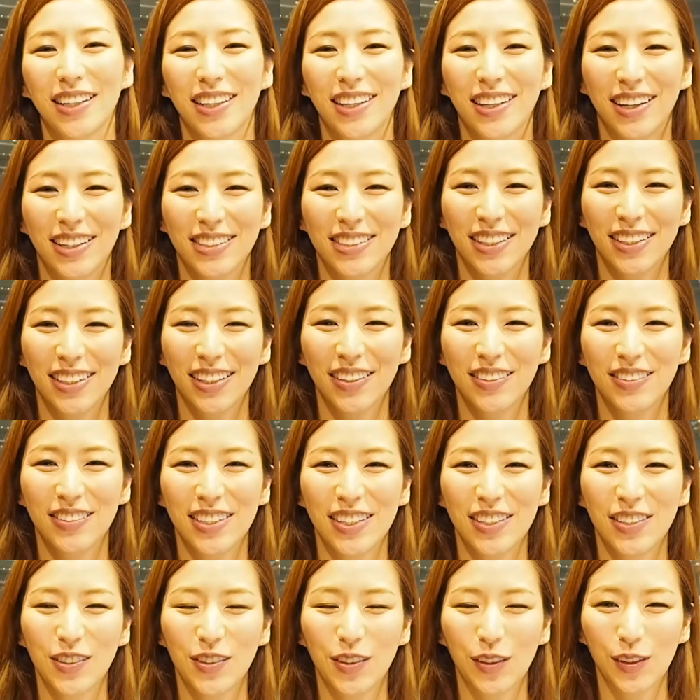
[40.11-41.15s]
聴かせてく
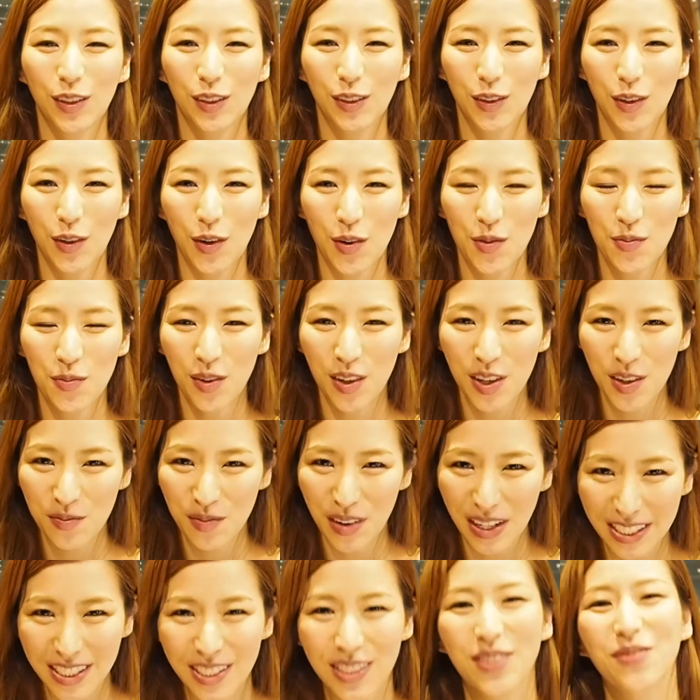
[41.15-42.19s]
れることと思い
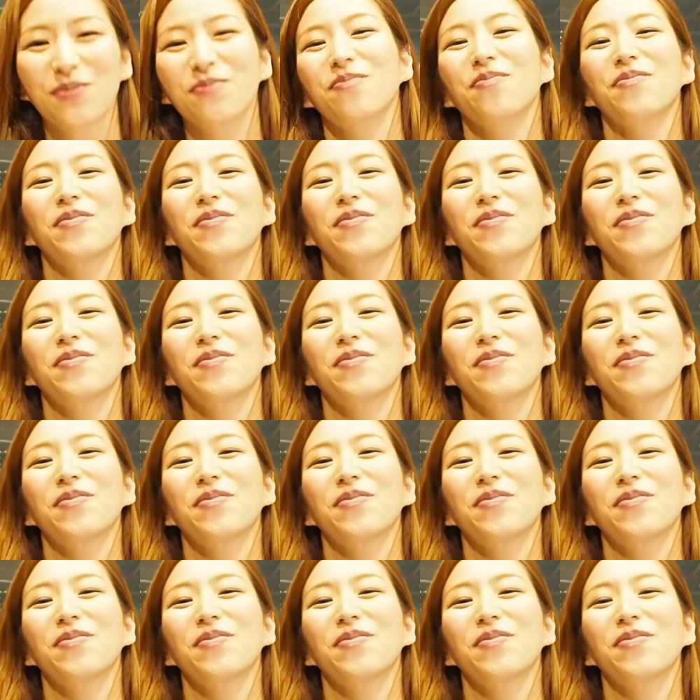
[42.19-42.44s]
ます、